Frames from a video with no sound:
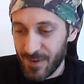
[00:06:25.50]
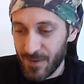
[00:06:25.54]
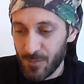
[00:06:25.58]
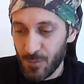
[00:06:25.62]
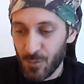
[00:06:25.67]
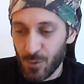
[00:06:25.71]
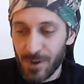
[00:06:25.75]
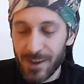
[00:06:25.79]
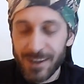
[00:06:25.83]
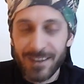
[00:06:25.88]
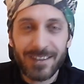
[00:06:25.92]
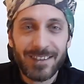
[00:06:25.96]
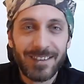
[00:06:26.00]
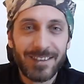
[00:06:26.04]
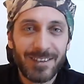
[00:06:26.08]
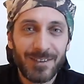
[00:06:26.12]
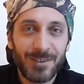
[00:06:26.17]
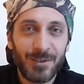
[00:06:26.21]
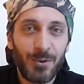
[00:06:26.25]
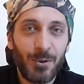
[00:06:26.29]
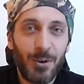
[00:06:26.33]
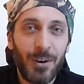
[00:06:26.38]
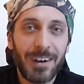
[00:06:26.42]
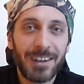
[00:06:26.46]
Murat
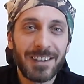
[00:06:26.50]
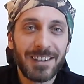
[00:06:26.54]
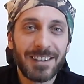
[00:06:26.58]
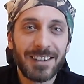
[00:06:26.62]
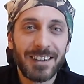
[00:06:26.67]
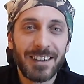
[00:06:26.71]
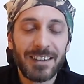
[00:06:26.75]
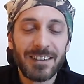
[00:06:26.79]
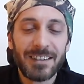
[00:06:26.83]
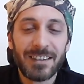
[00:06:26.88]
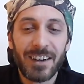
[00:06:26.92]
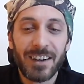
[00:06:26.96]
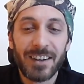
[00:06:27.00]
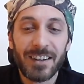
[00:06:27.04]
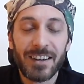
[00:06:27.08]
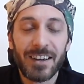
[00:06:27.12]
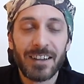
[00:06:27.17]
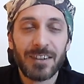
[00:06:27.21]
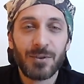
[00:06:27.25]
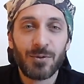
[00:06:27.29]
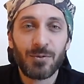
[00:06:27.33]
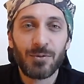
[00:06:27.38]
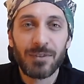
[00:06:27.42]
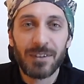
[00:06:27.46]
o açıdan
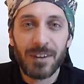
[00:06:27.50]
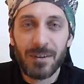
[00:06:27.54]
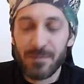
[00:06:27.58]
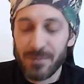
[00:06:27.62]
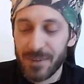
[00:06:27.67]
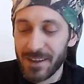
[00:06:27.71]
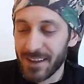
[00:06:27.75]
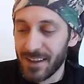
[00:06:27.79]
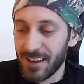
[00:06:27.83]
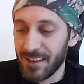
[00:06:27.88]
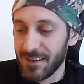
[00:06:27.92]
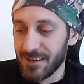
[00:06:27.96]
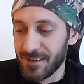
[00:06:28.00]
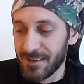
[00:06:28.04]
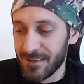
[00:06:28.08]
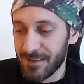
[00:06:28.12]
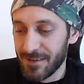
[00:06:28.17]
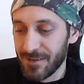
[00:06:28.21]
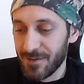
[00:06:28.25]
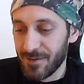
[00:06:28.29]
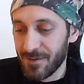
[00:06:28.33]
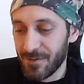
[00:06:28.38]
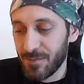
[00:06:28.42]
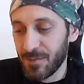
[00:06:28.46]
sarkaç kullanmadan
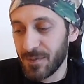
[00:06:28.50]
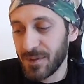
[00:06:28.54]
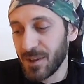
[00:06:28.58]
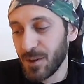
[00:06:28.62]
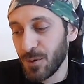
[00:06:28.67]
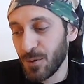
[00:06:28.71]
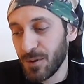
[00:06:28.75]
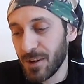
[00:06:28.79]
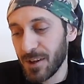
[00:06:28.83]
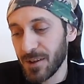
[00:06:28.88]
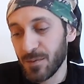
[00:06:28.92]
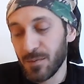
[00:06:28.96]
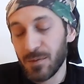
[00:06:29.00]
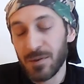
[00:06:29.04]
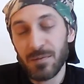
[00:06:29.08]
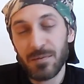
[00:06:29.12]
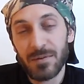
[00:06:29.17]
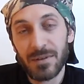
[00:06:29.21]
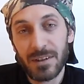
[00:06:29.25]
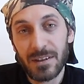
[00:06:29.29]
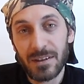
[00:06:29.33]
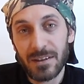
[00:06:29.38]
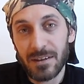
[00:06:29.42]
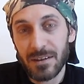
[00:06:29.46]
bize ulaşmış
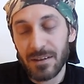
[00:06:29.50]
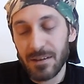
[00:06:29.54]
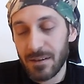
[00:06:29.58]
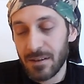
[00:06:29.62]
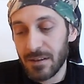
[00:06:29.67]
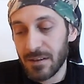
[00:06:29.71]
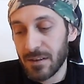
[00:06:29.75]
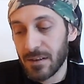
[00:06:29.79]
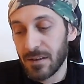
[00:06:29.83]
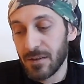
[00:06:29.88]
birisi.